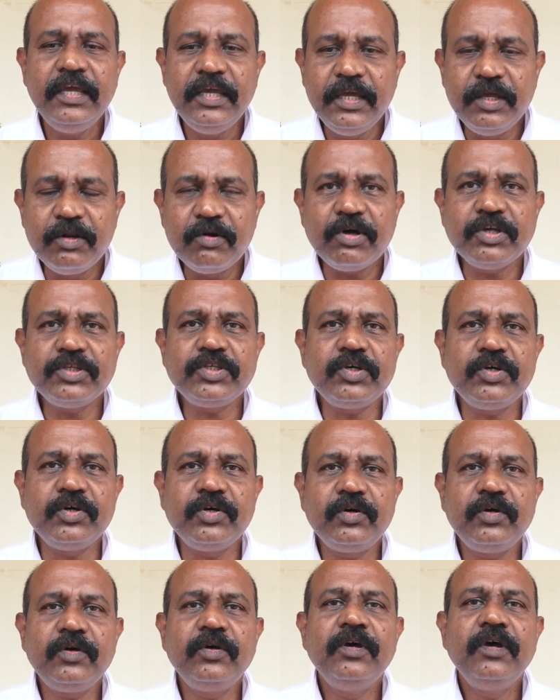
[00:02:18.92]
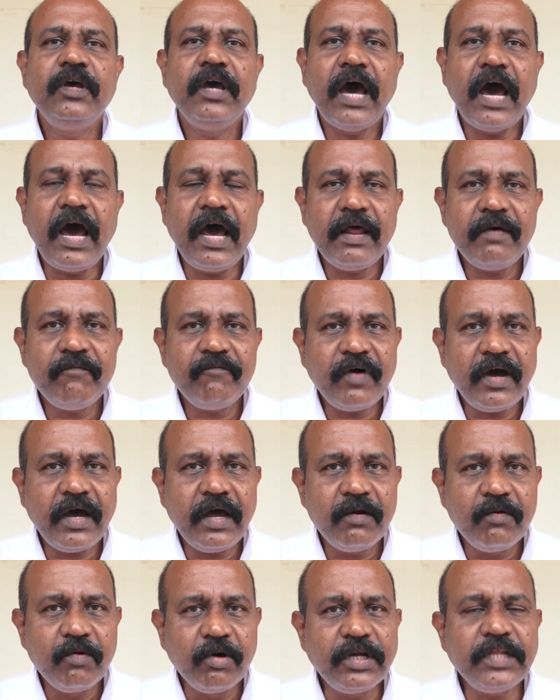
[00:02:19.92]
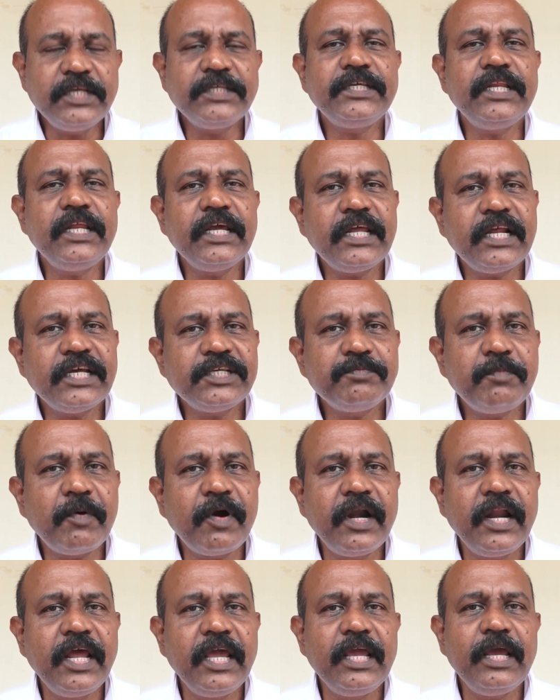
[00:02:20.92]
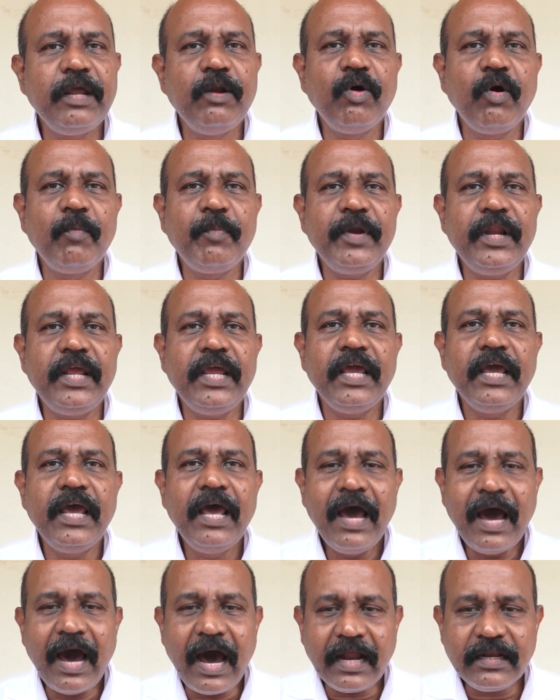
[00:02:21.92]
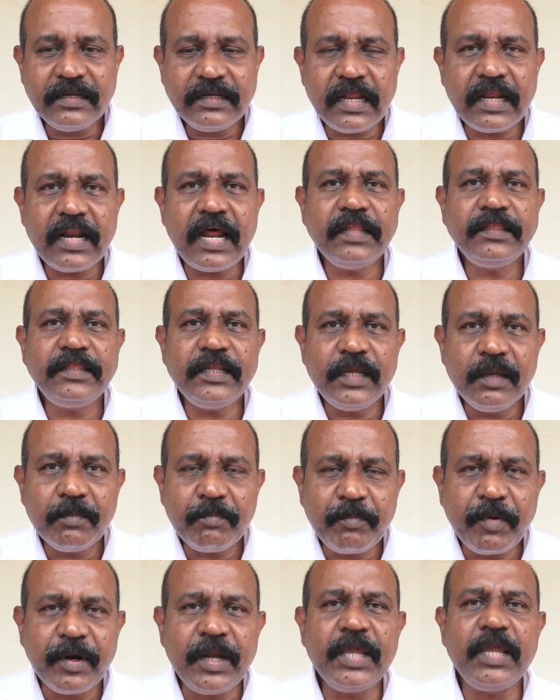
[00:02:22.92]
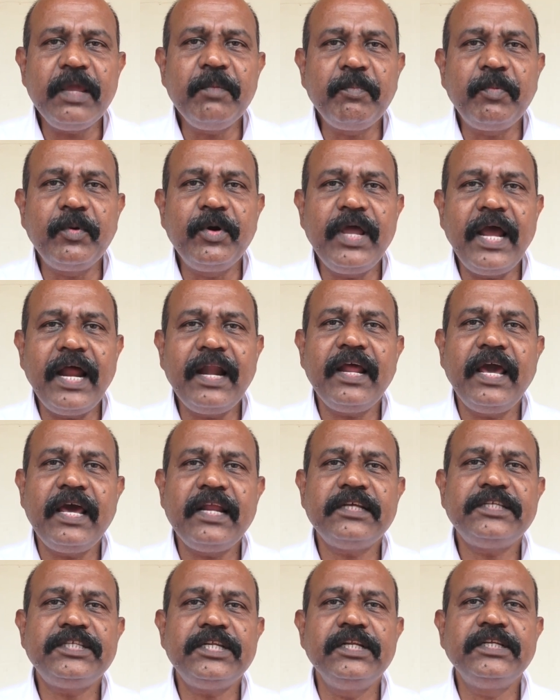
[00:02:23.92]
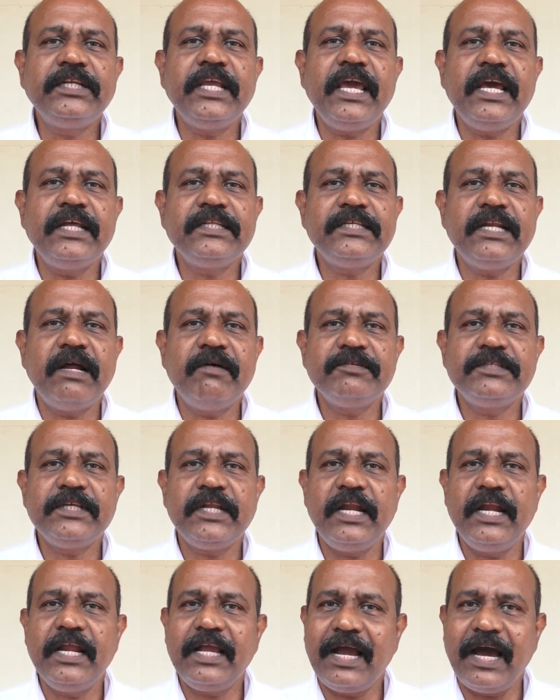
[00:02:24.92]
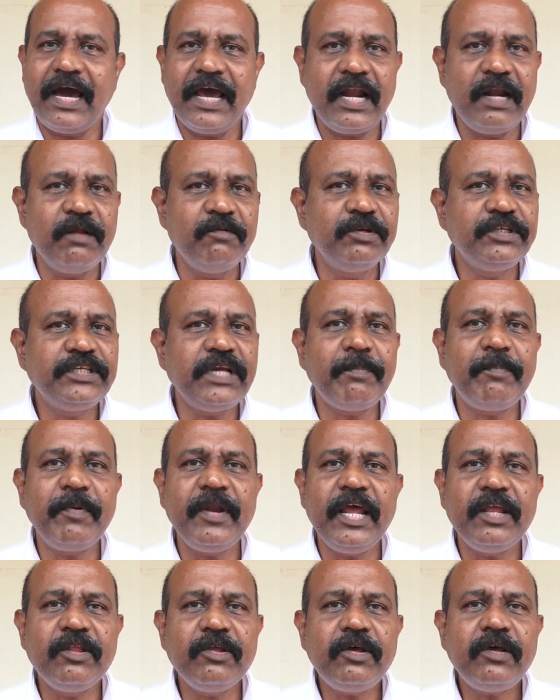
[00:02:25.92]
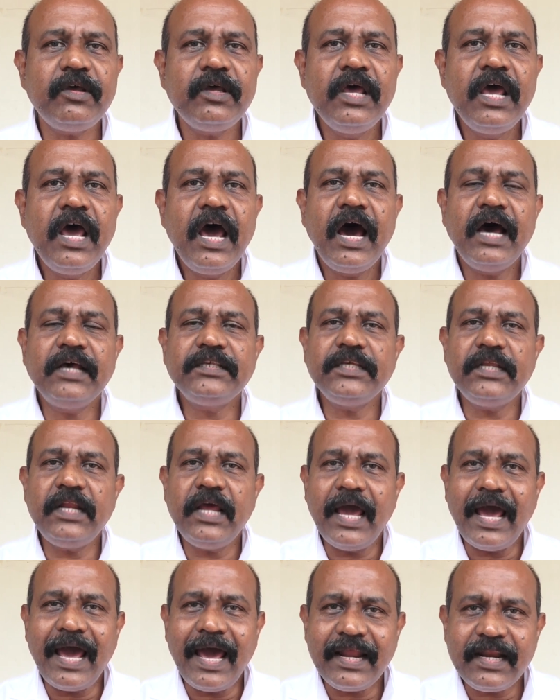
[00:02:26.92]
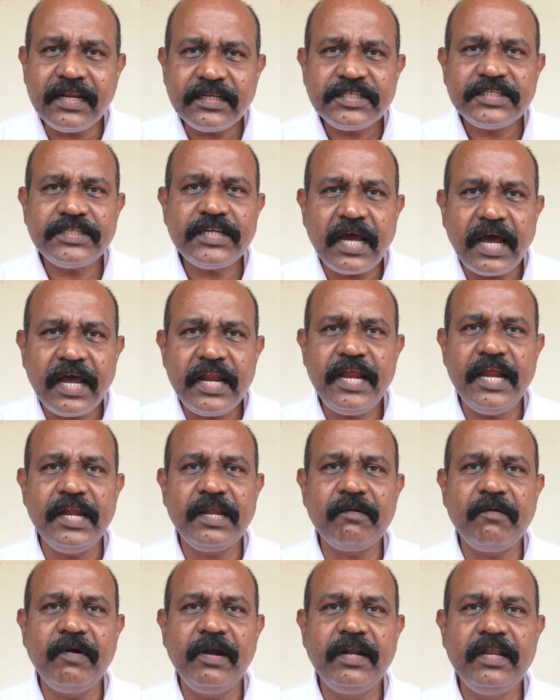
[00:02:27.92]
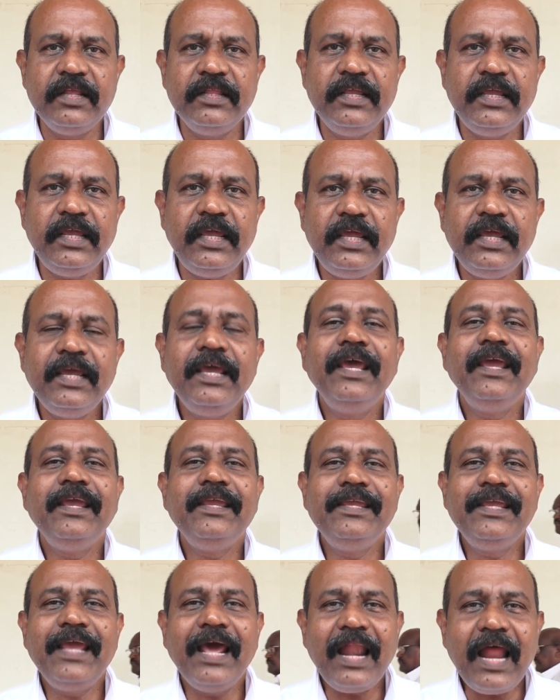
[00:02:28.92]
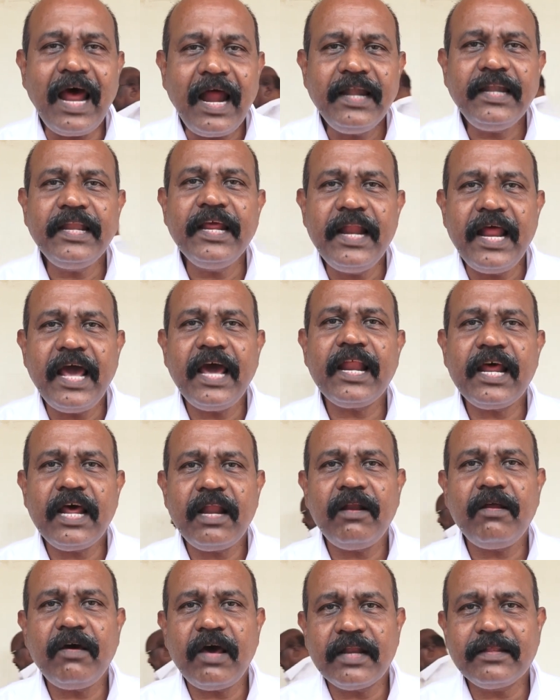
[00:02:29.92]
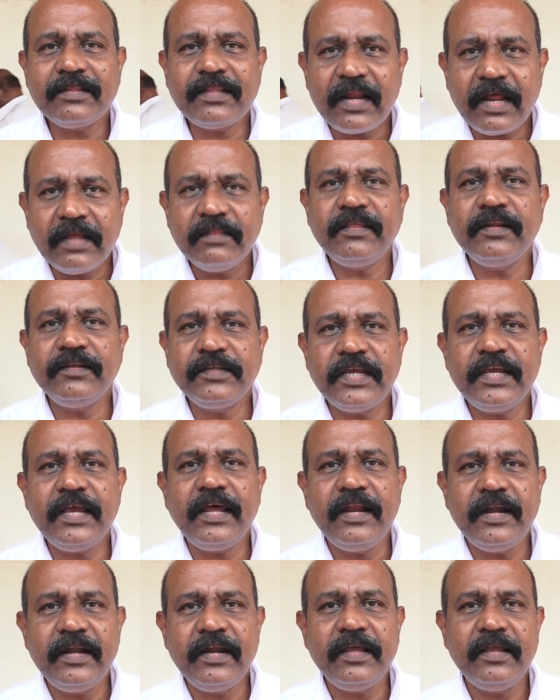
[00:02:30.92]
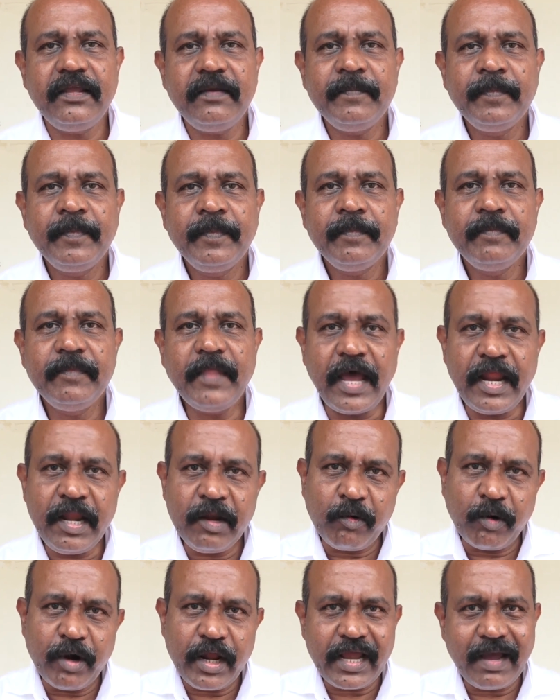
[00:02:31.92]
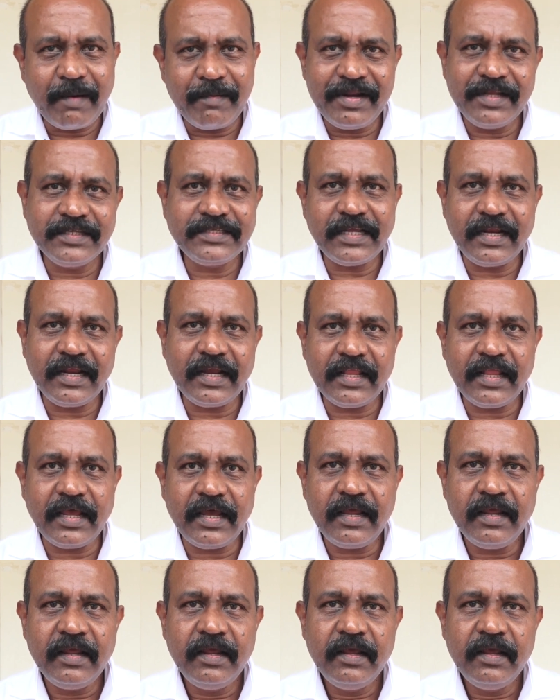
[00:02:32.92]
ఈరోజు ఆ నోటీసులకి రెస్పాండ్ అయ్యే లోపుని అర్ధరాత్రి ఎప్పటికిప్పుడు అరెస్టులు చేయాల్సిన అవసరానికి కారణము చెప్పలేదు అసలు అరెస్ట్ అనేటువంటిది ఎలాంటి నేరాల్లో అర్ధరాత్రి చేయాలండి దాన్ని కూడా గమనించాలి కదా